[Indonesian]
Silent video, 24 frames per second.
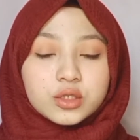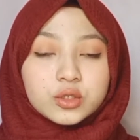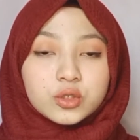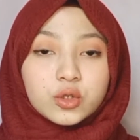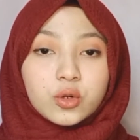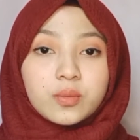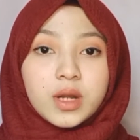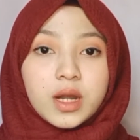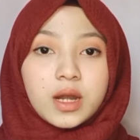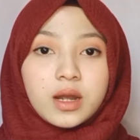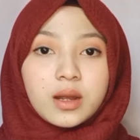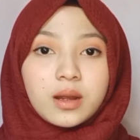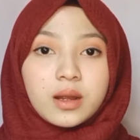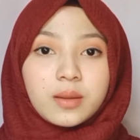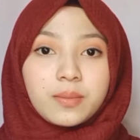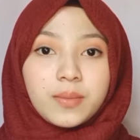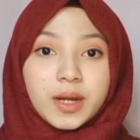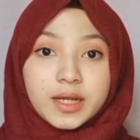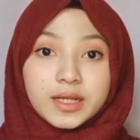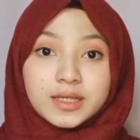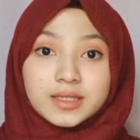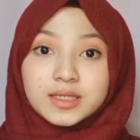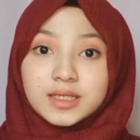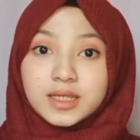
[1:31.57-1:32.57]
coba
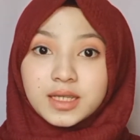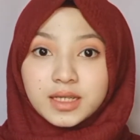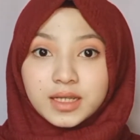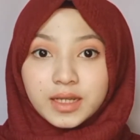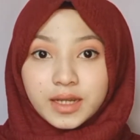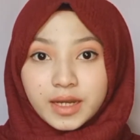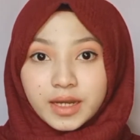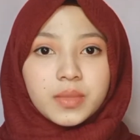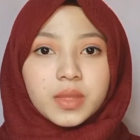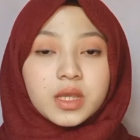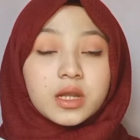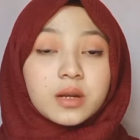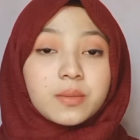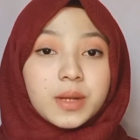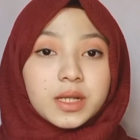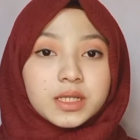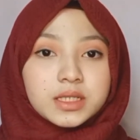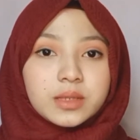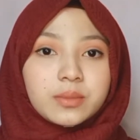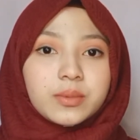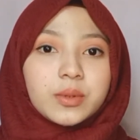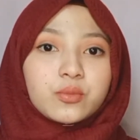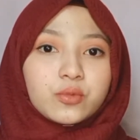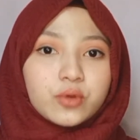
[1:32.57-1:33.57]
pakai skincare,
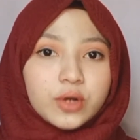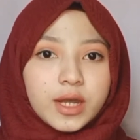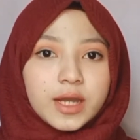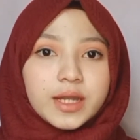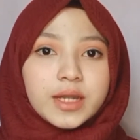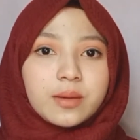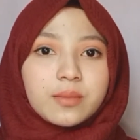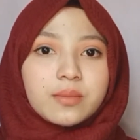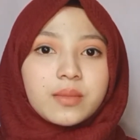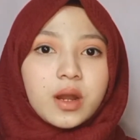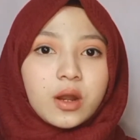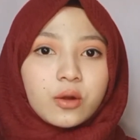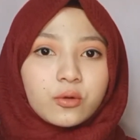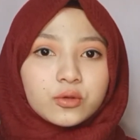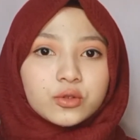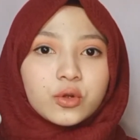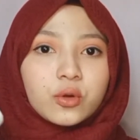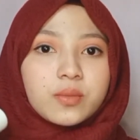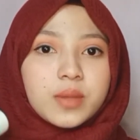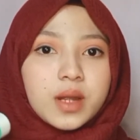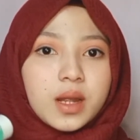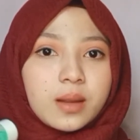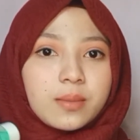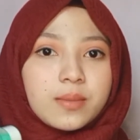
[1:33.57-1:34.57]
remaja pemula yang mau
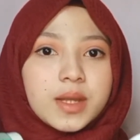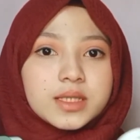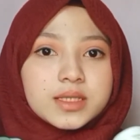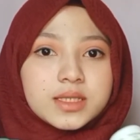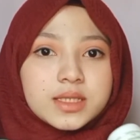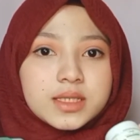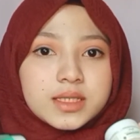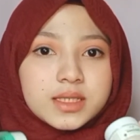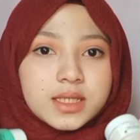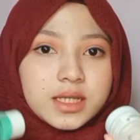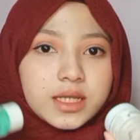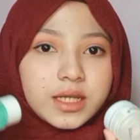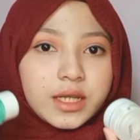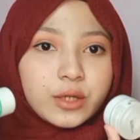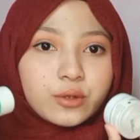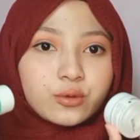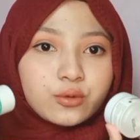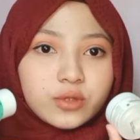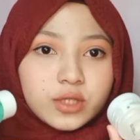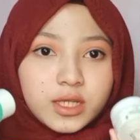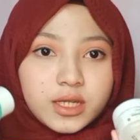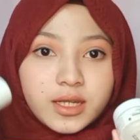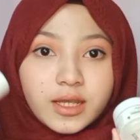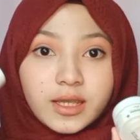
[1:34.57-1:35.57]
nyoba basic skincare
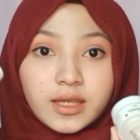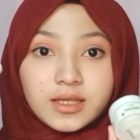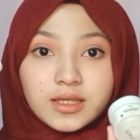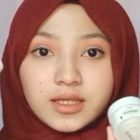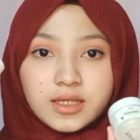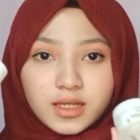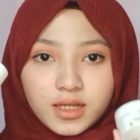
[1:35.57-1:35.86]
rutin kayak